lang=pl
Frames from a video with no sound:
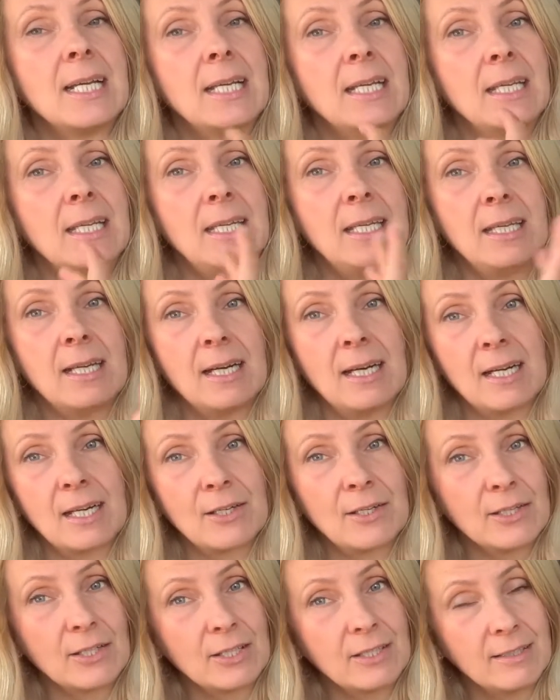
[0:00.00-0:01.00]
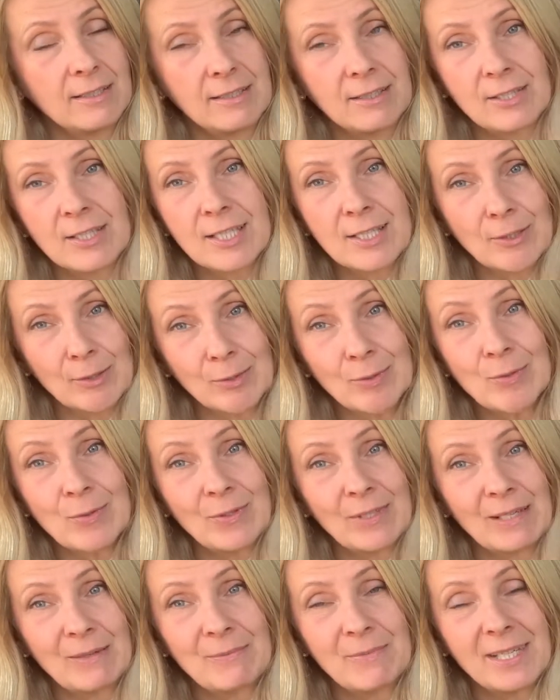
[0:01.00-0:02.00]
jak e,
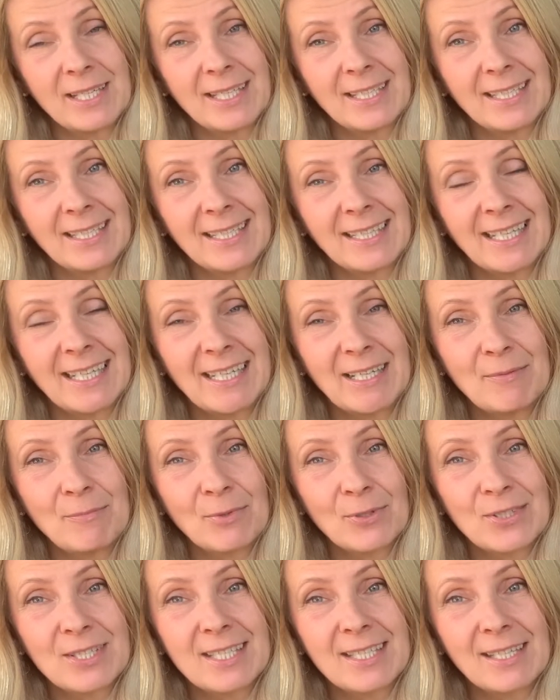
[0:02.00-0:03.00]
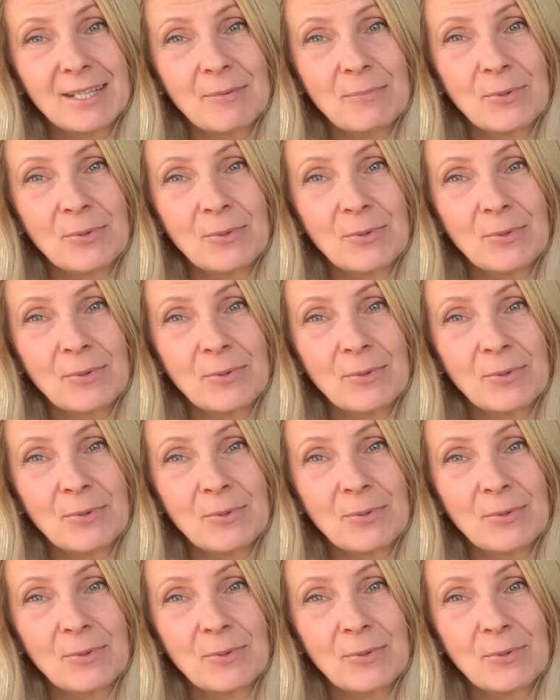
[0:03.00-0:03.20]
stosujemy je na emocje,